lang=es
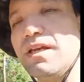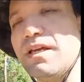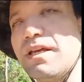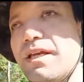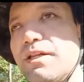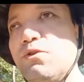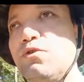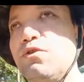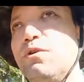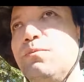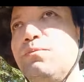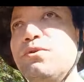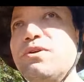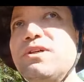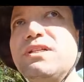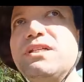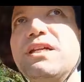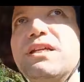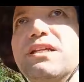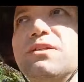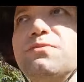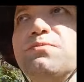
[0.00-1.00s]
Que tú no
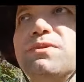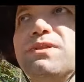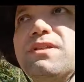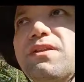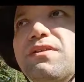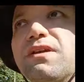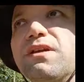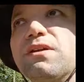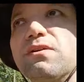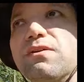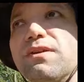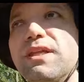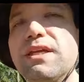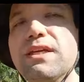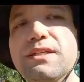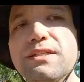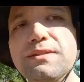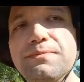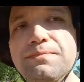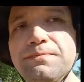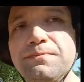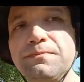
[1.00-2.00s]
puedes ir después de cinco
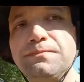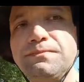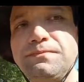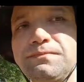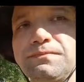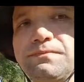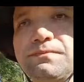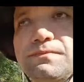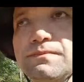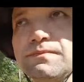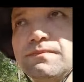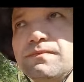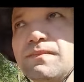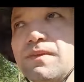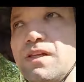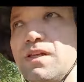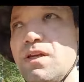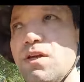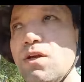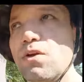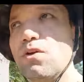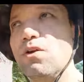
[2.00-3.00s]
días
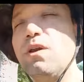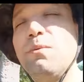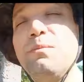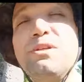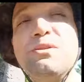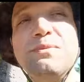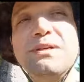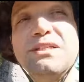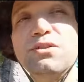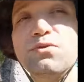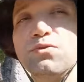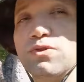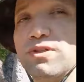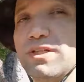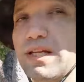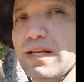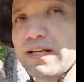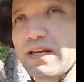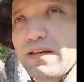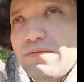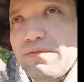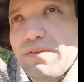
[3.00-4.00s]
con la misma excusa
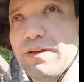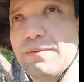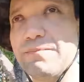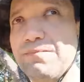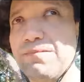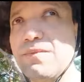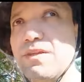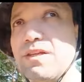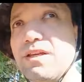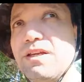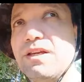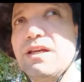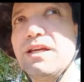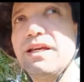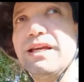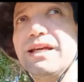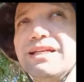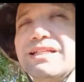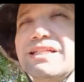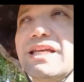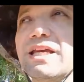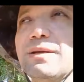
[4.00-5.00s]
al jefe
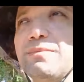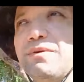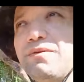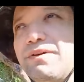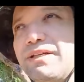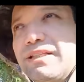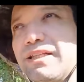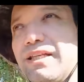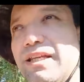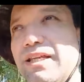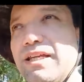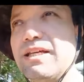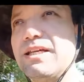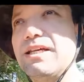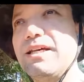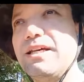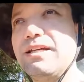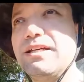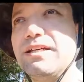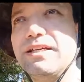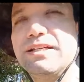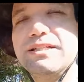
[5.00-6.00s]
es que mi
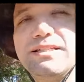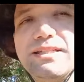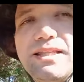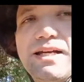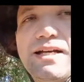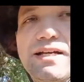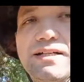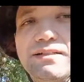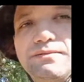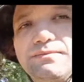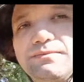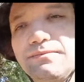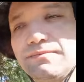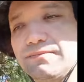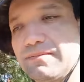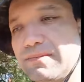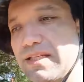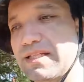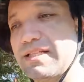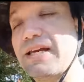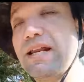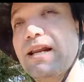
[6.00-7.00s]
batería está
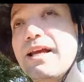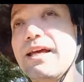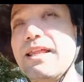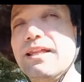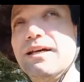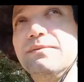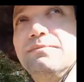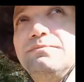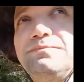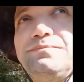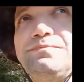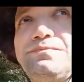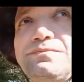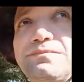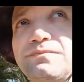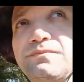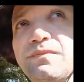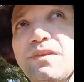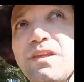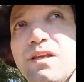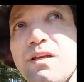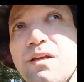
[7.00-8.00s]
descargada.
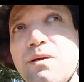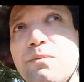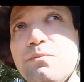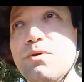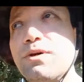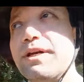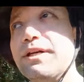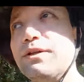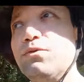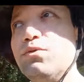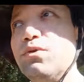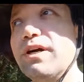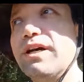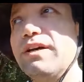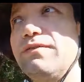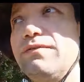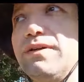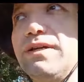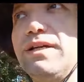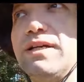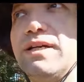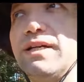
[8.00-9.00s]
Porque tu
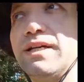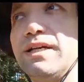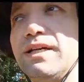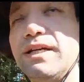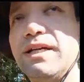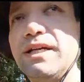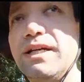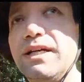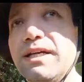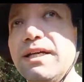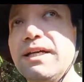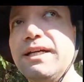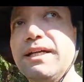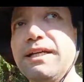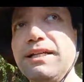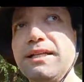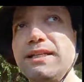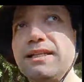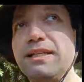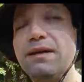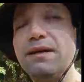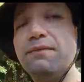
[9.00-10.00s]
jefe
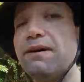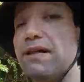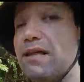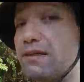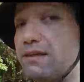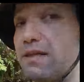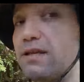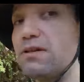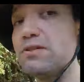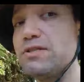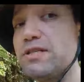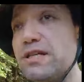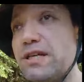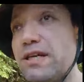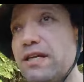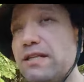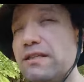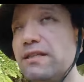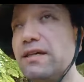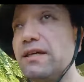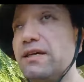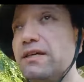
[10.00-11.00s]
te va a decir lo
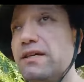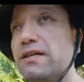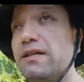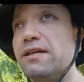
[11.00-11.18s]
siguiente.